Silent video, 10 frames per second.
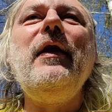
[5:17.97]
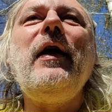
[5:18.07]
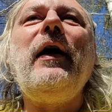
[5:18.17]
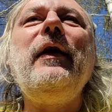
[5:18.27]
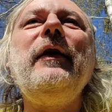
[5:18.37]

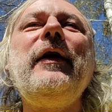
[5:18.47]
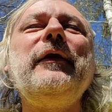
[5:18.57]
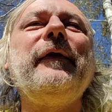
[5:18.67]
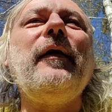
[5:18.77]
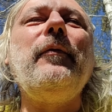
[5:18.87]
Ale
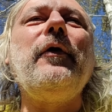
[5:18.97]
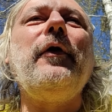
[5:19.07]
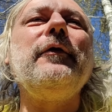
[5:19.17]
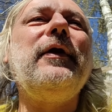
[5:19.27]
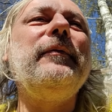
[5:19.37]
jadę
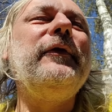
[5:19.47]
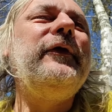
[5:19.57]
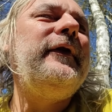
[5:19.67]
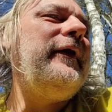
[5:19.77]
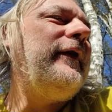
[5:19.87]
samochodem,
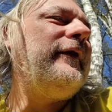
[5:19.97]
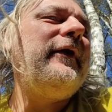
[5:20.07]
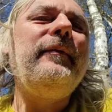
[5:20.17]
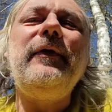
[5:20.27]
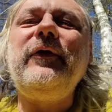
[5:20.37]
gdzie nie
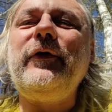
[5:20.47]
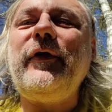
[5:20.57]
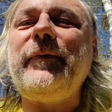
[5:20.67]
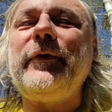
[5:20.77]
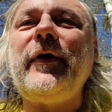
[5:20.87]
jedziemy, czy to
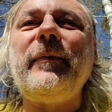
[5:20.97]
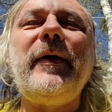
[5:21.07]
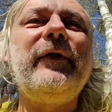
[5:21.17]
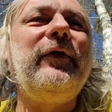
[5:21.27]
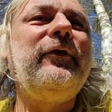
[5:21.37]
jest
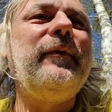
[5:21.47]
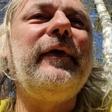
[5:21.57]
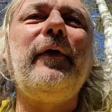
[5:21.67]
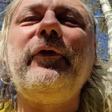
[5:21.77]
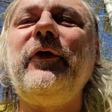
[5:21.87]
Podkarpacie, czy
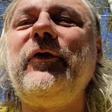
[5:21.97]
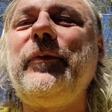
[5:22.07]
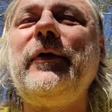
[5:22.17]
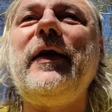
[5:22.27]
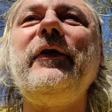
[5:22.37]
Mazowsze, czy
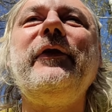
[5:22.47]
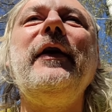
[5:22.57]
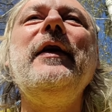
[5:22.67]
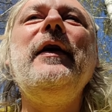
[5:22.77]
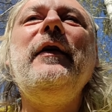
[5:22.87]
Podlasie,
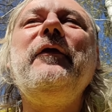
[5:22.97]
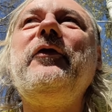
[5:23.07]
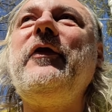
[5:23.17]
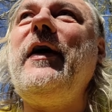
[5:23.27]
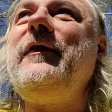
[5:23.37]

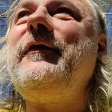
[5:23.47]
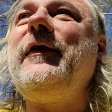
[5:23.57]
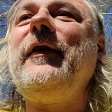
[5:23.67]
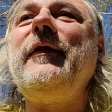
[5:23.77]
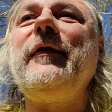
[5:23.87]

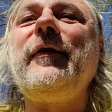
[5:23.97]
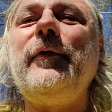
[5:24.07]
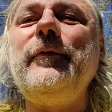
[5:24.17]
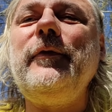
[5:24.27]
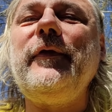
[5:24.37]
wszędzie
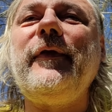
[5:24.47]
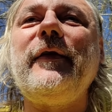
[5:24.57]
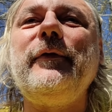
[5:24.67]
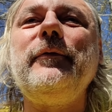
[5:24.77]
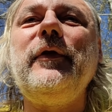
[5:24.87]
są,
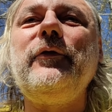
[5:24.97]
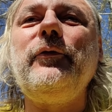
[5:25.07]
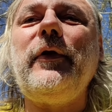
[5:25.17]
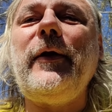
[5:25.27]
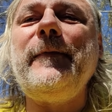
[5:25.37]
sadzą te
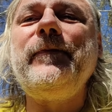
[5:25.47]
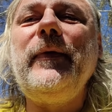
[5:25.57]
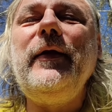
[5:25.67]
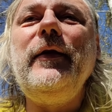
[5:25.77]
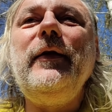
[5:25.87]
tuje.
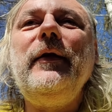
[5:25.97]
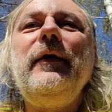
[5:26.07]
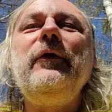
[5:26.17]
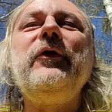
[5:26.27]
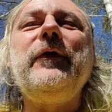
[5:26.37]

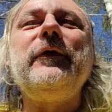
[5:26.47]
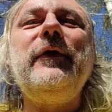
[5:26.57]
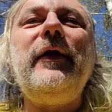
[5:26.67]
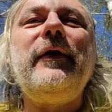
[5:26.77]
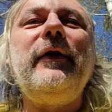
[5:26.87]

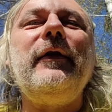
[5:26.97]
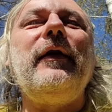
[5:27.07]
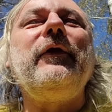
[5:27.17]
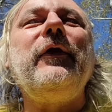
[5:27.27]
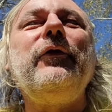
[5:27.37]
Żywotniki
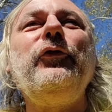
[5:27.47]
inaczej.